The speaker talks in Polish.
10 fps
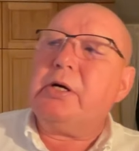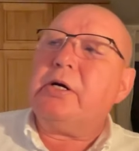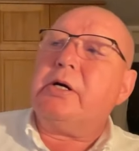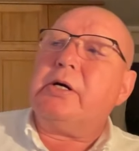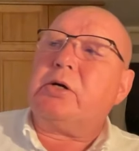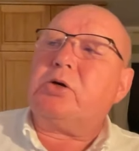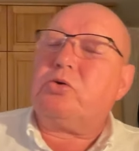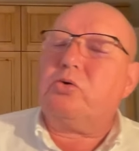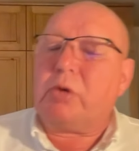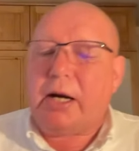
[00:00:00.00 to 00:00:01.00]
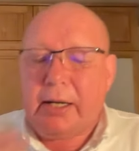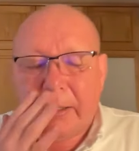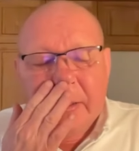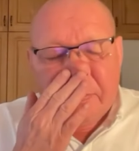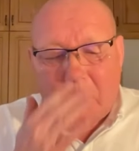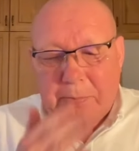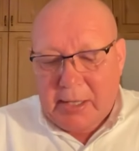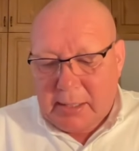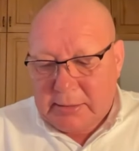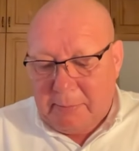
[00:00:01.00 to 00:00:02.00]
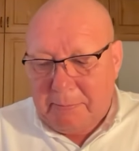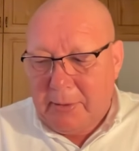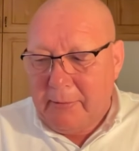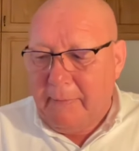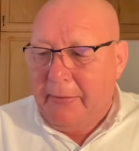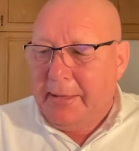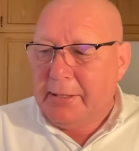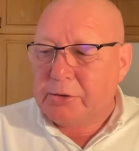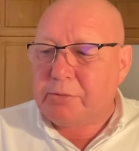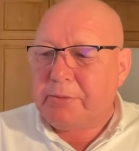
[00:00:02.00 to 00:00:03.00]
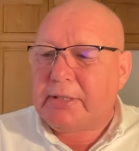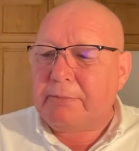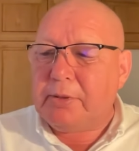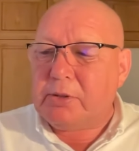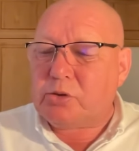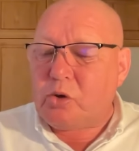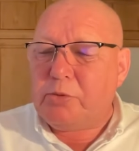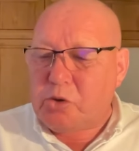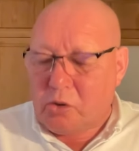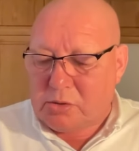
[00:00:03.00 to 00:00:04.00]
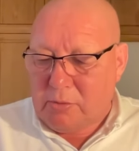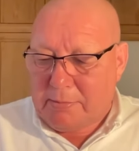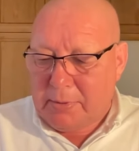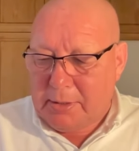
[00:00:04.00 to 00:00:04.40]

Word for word: e, która e, popiera Trumpa, żeby tam zrobić rozłam e,